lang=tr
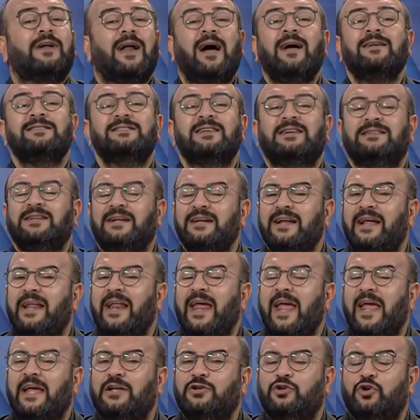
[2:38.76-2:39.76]
Fransa'da
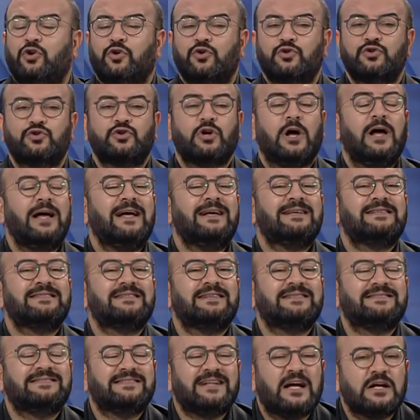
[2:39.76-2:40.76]
nereye gidiyoruz?
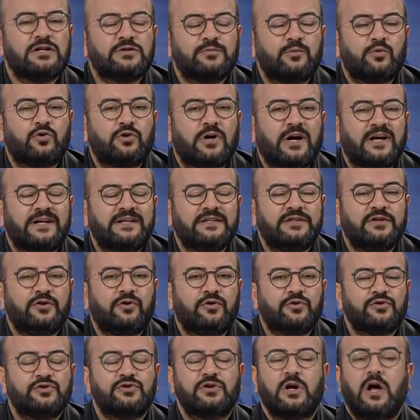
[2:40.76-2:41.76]
Strasbourg'a
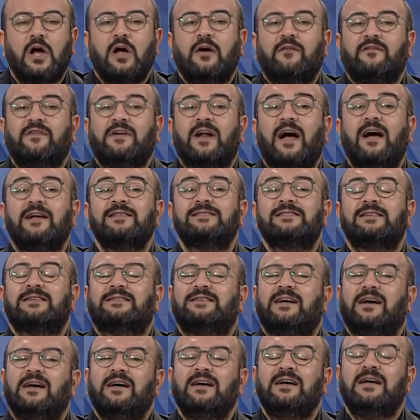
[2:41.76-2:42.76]
gidiyoruz.
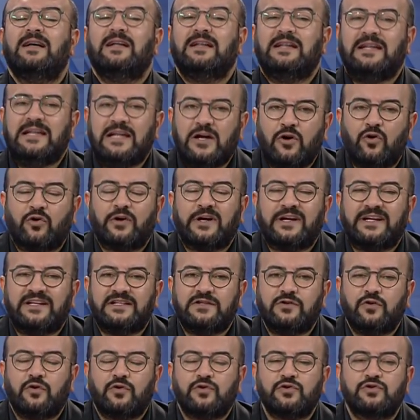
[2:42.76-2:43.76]
Fransa'da Lyon'a
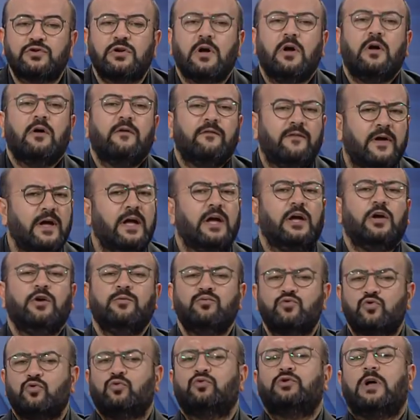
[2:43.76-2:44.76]
gidiyoruz ve
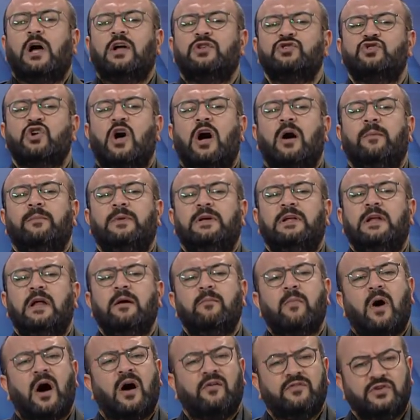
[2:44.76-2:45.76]
Eyüp Sultan Camii
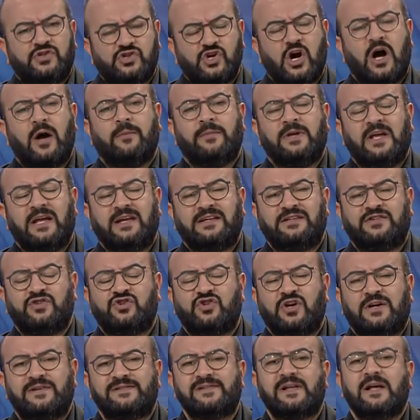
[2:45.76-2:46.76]
ile Mavi Camii'ye
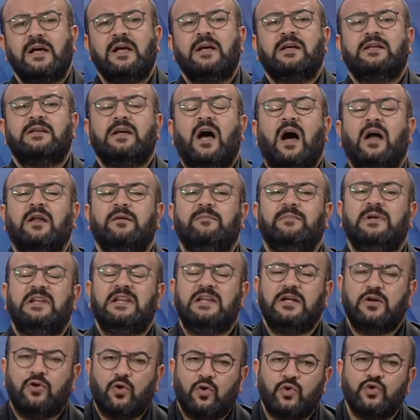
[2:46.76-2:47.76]
gideceğiz. Yani
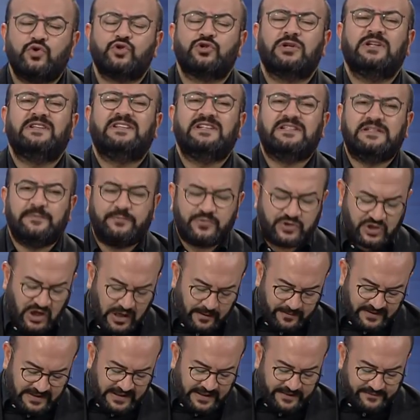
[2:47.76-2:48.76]
milli görüşte Didip
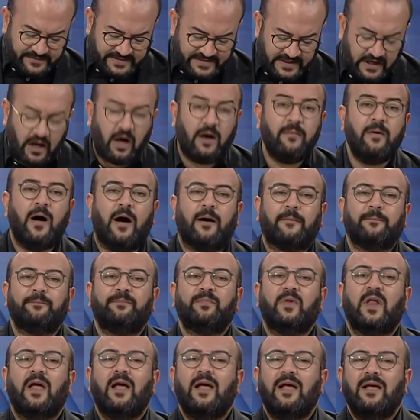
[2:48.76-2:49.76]
camilerimizi. Ama
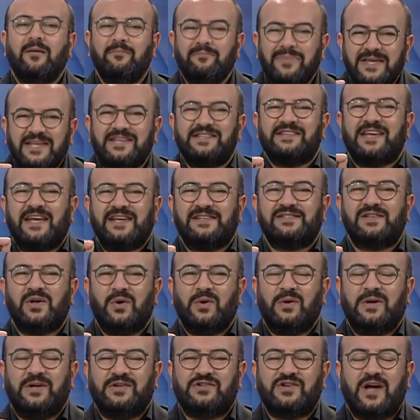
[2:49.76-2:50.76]
bir şey
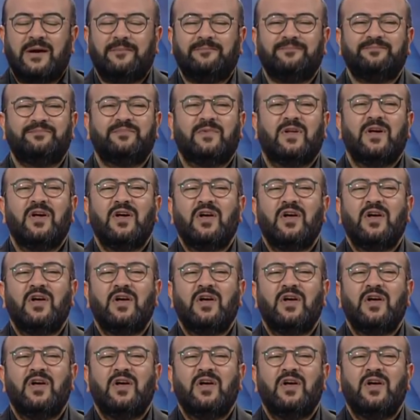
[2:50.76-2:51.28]
söyleyeceğim.